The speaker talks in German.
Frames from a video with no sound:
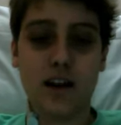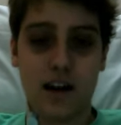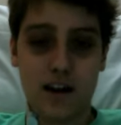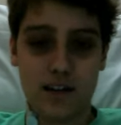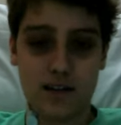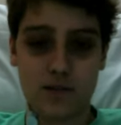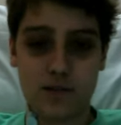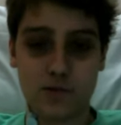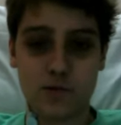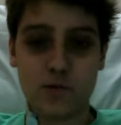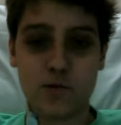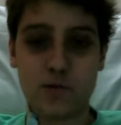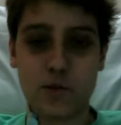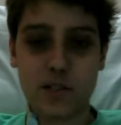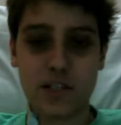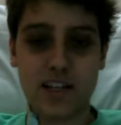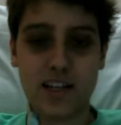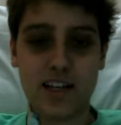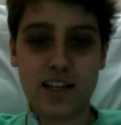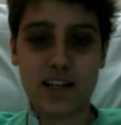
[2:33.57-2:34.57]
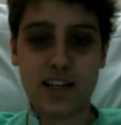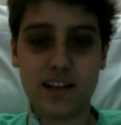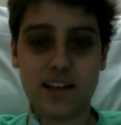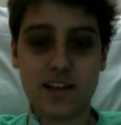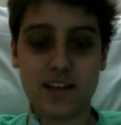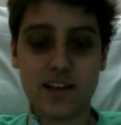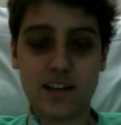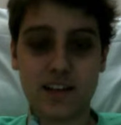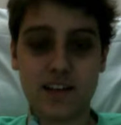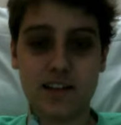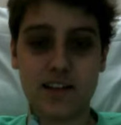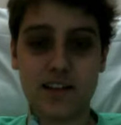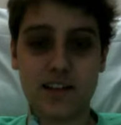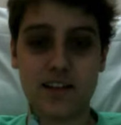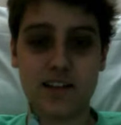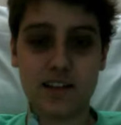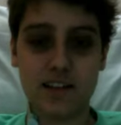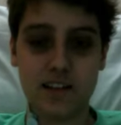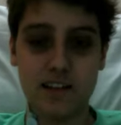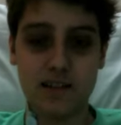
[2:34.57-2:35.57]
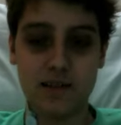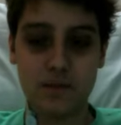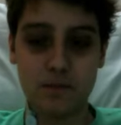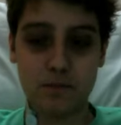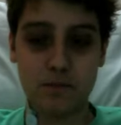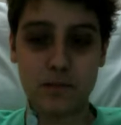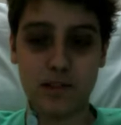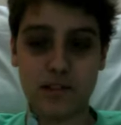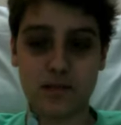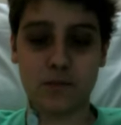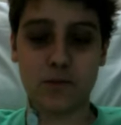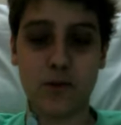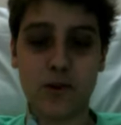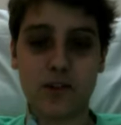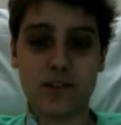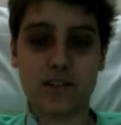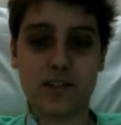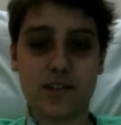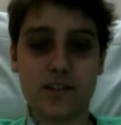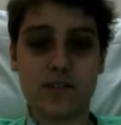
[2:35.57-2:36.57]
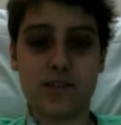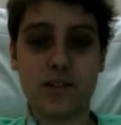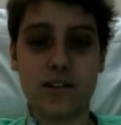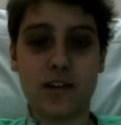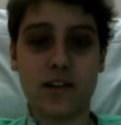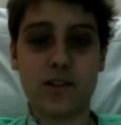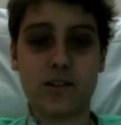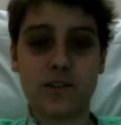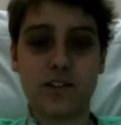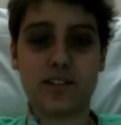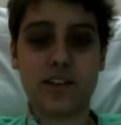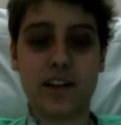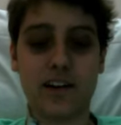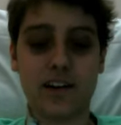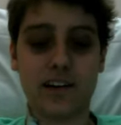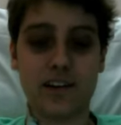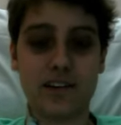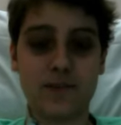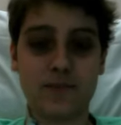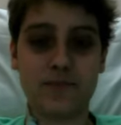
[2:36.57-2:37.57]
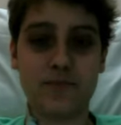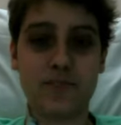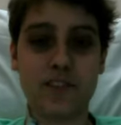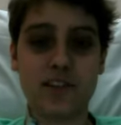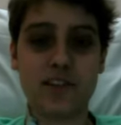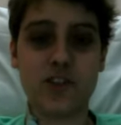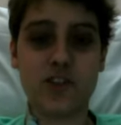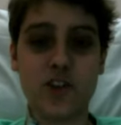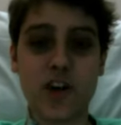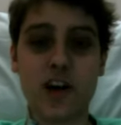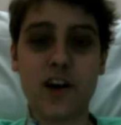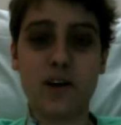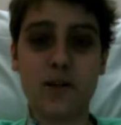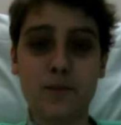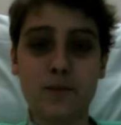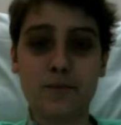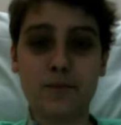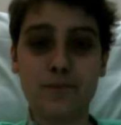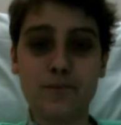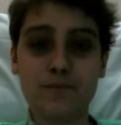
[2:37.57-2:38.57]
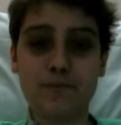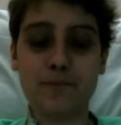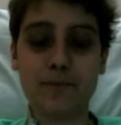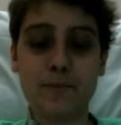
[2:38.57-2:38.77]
Also gut. Bis morgen. Haut's rein. Ciao.